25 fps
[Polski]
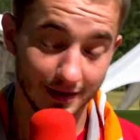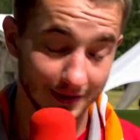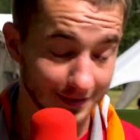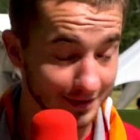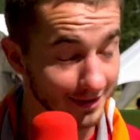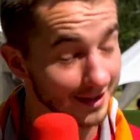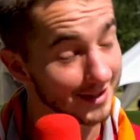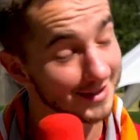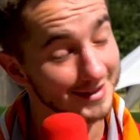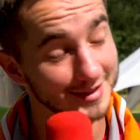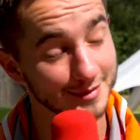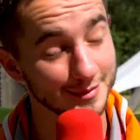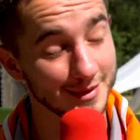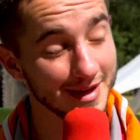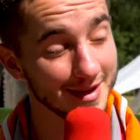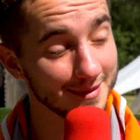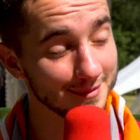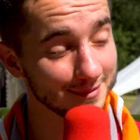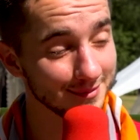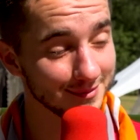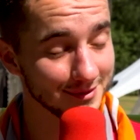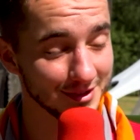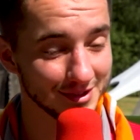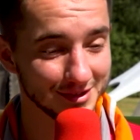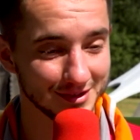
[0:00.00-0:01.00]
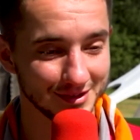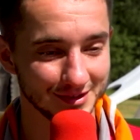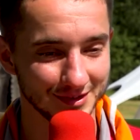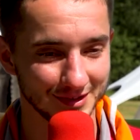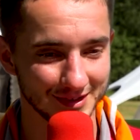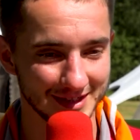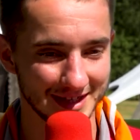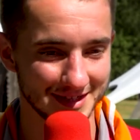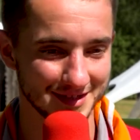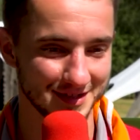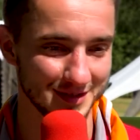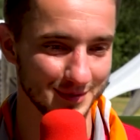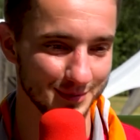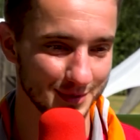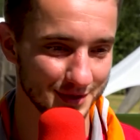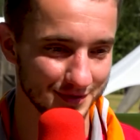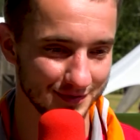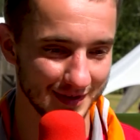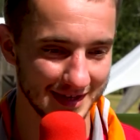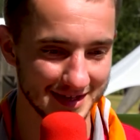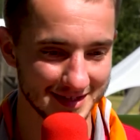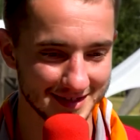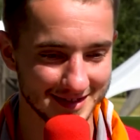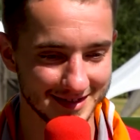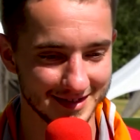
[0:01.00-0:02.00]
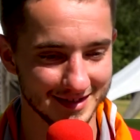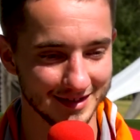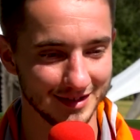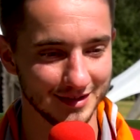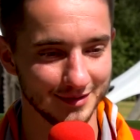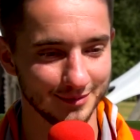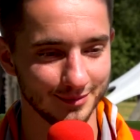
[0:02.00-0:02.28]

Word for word: Nie, nie miałem nigdy okazji być w IST.